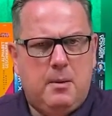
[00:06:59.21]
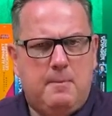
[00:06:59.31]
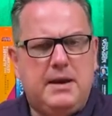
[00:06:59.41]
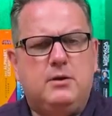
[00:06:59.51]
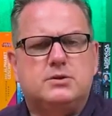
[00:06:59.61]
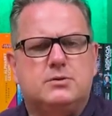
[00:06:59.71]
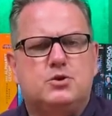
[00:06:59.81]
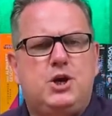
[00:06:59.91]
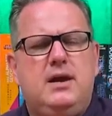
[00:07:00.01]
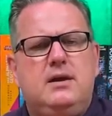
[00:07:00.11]
Maddox
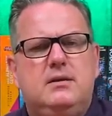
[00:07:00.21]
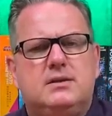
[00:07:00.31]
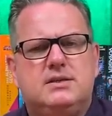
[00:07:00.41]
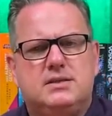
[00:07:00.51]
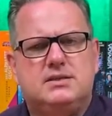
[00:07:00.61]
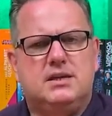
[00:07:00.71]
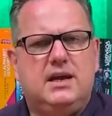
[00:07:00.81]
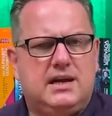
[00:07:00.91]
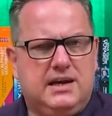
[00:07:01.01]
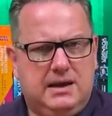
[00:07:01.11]
O'Shea sitzt in
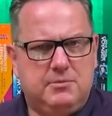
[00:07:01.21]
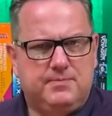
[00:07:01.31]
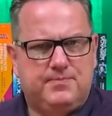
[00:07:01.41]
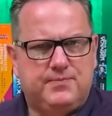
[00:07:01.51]
der Klemme.